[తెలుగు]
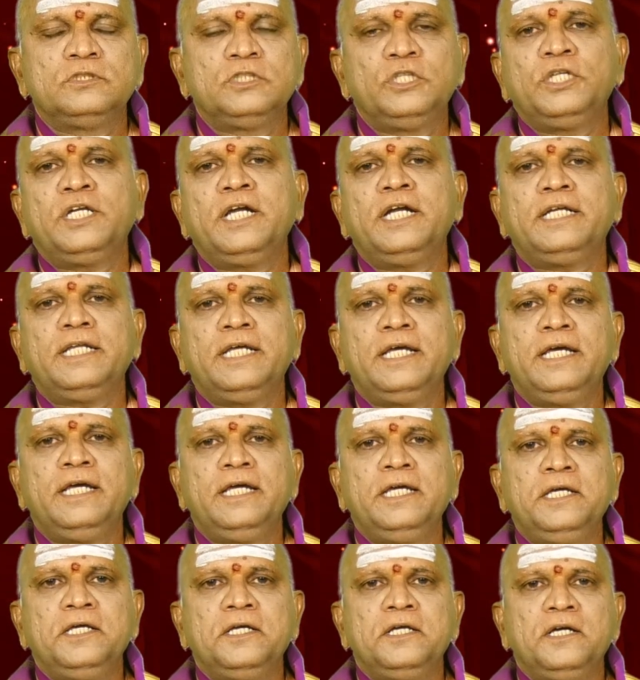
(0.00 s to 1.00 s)
ఎందుకంటే
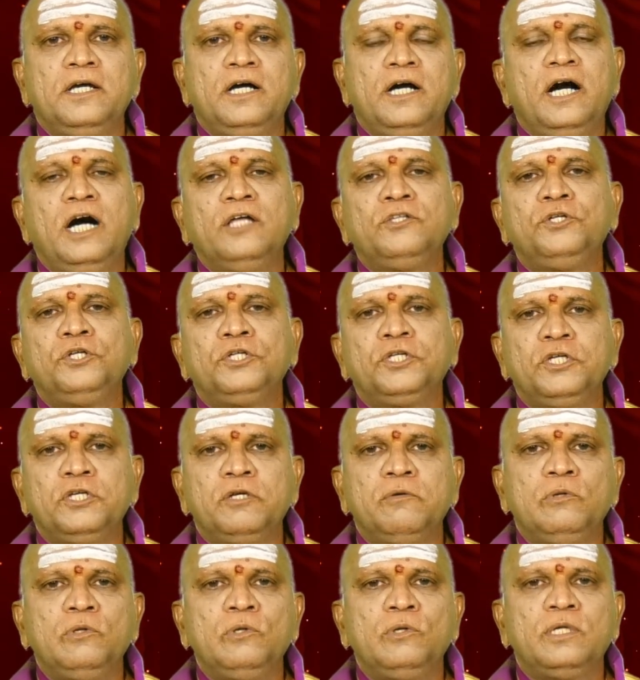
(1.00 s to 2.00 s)
ఆధునిక
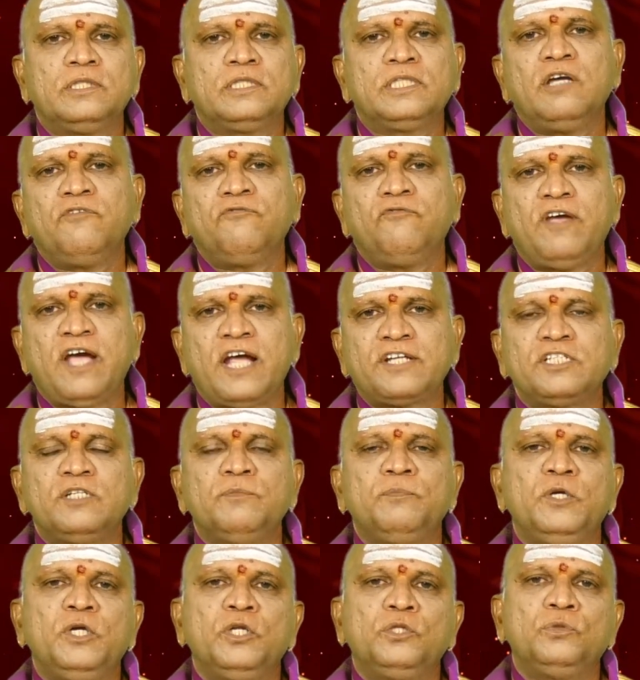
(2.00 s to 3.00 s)
యుగంలో అంతా ఫ్యాషన్
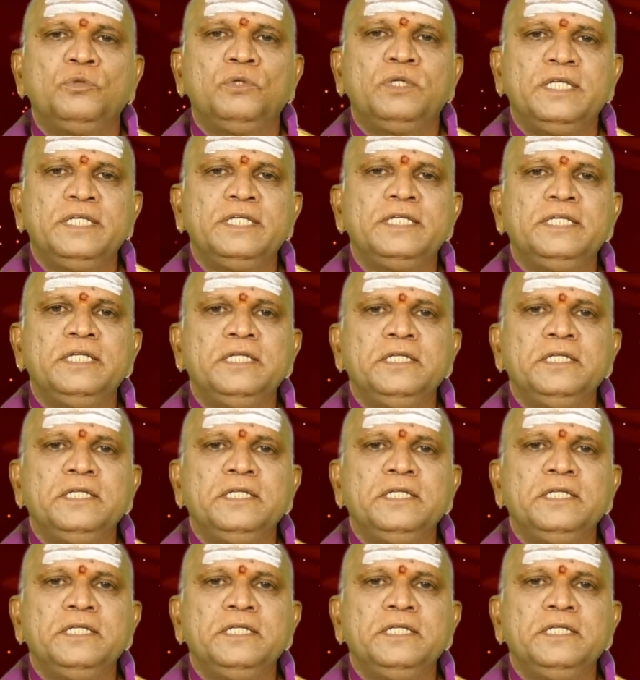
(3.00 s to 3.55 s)
పేరుతోటి